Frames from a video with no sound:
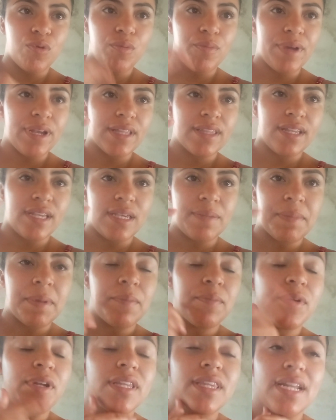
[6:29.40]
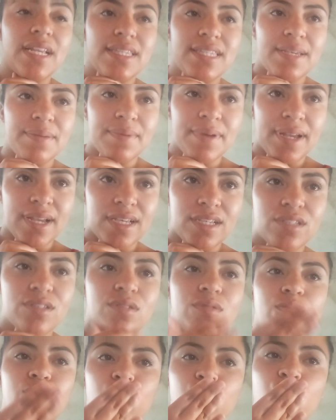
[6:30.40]
comenta aí para poder trazer
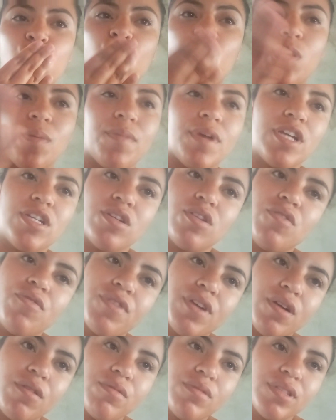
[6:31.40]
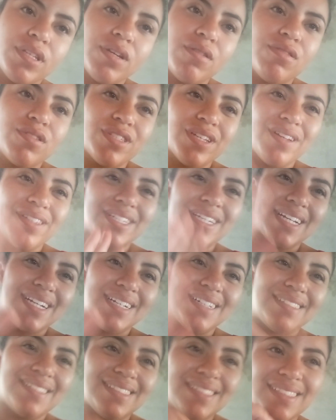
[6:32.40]
mais. Beijão, fica com Deus. Tchau,
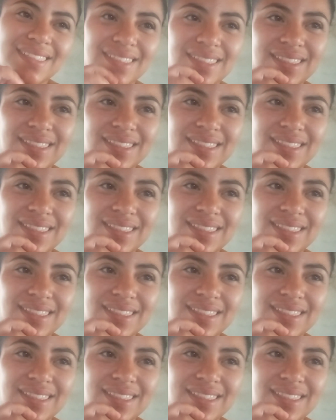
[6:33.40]
tchau.